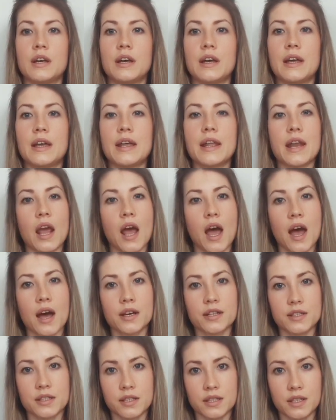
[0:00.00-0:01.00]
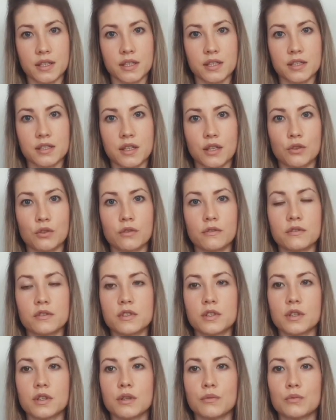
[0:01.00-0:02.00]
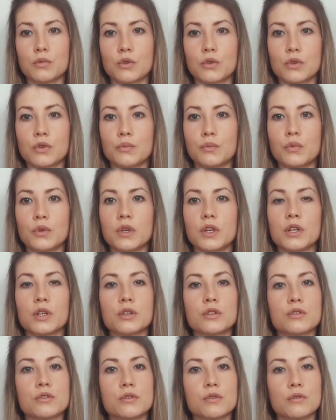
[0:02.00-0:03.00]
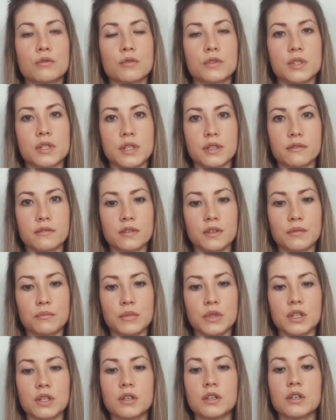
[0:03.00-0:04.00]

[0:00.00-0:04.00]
реакции становятся намного более конструктивными,